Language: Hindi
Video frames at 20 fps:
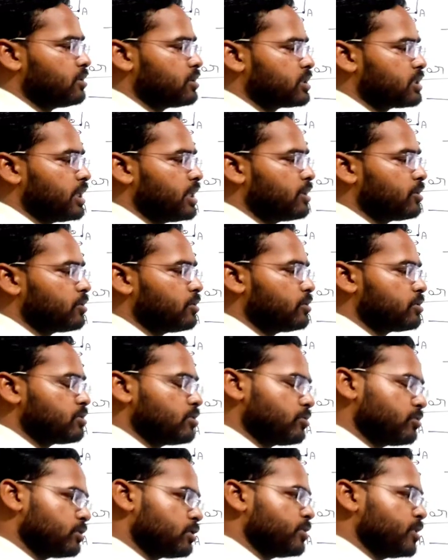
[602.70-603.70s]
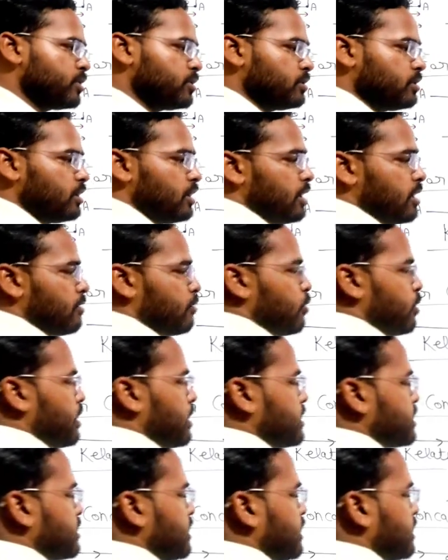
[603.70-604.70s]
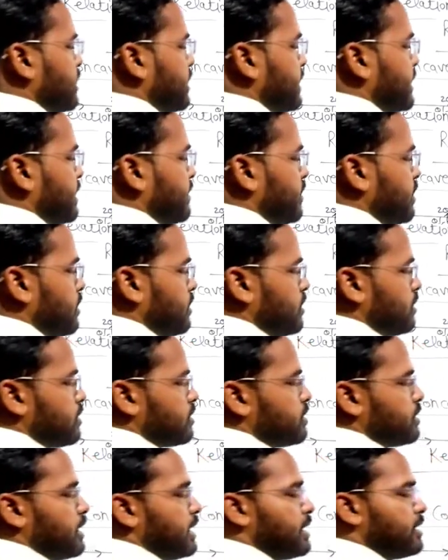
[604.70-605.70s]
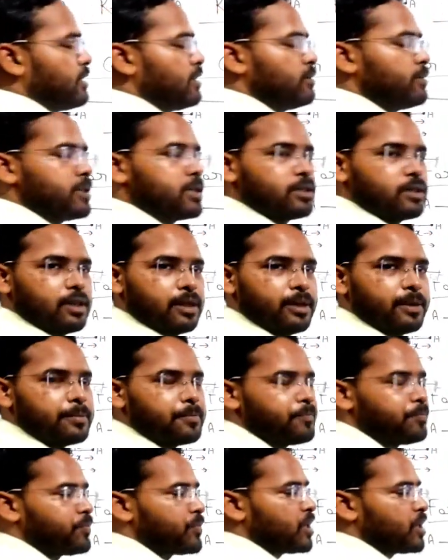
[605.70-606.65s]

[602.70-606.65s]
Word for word: और साइन कोस हो कुछ भी हो वो हट जाते हैं केवल एंगल बचता है